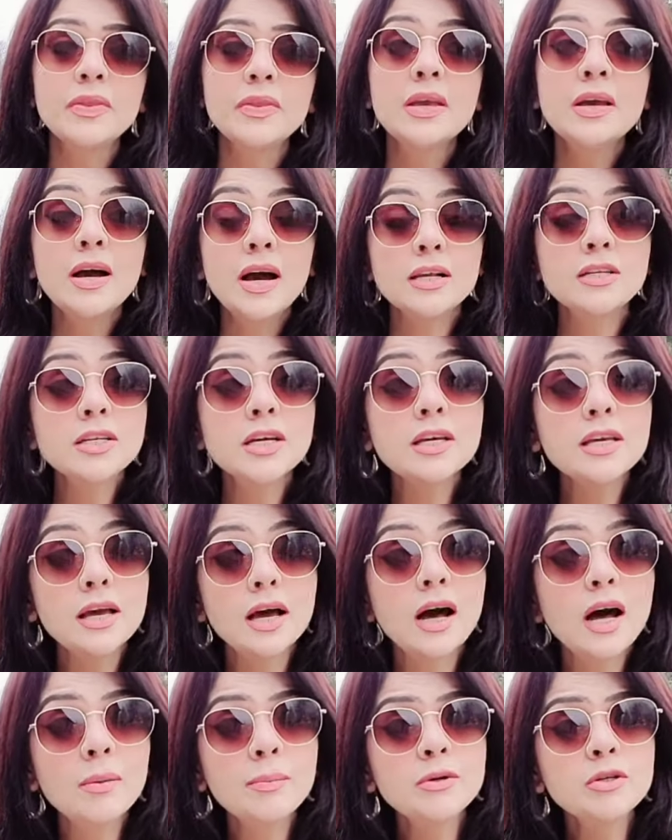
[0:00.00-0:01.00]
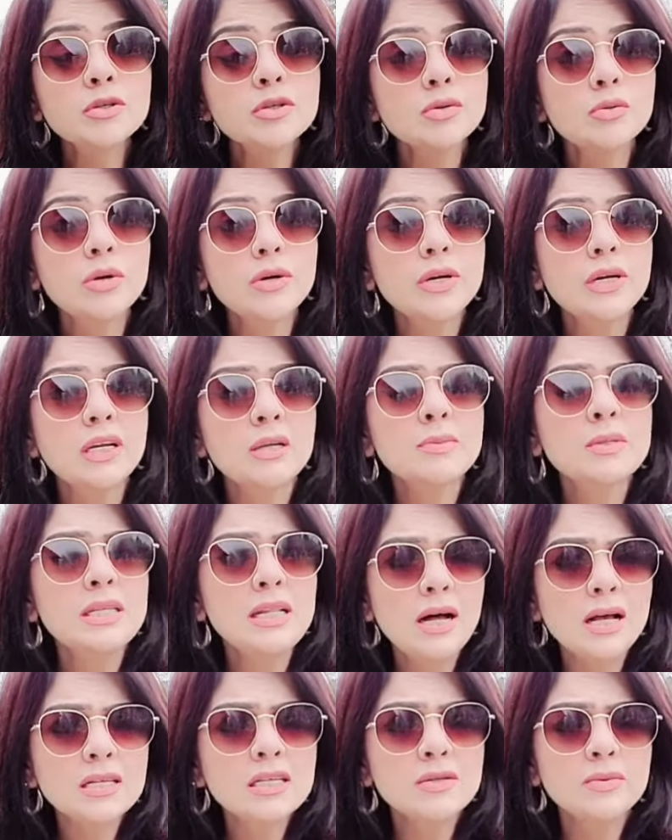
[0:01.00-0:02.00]
अच्छा यहाँ पे जो सोलर इक्लिप्स
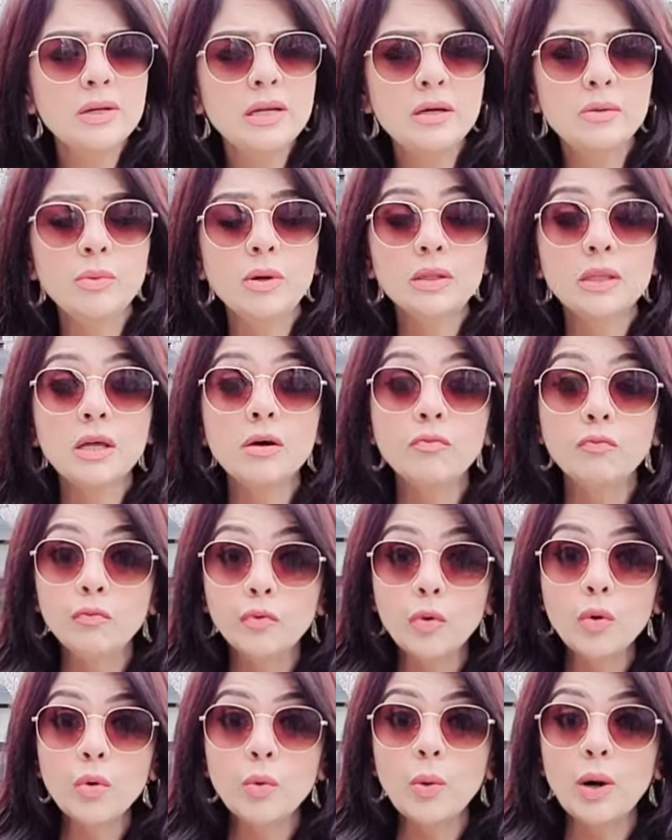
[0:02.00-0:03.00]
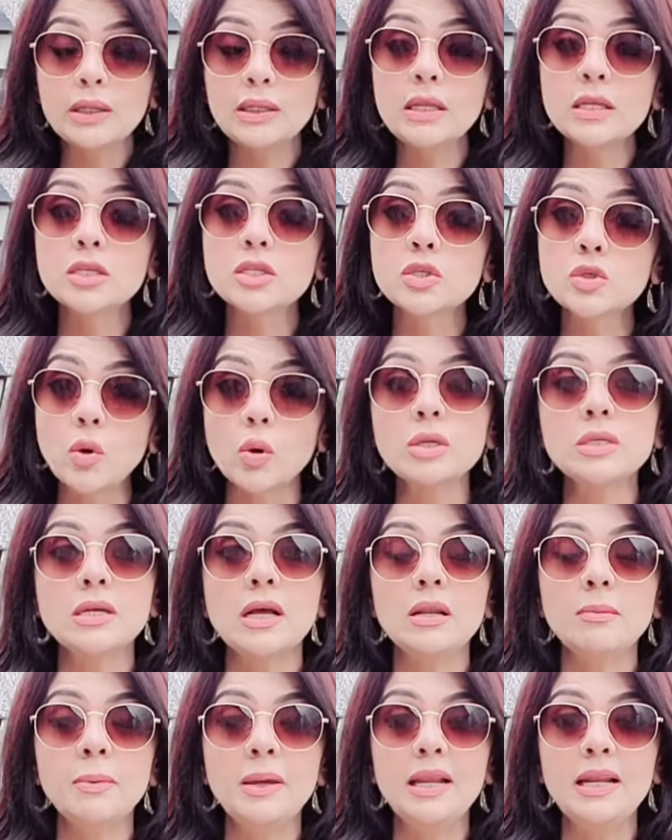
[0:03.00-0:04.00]
लास्ट वाला हुआ था वो हुआ था सौ साल
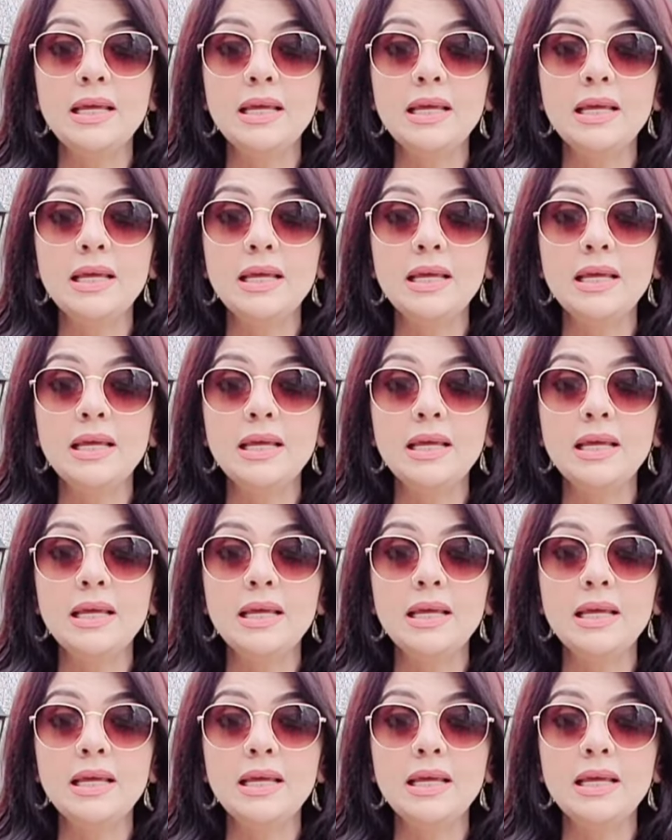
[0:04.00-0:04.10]
पहले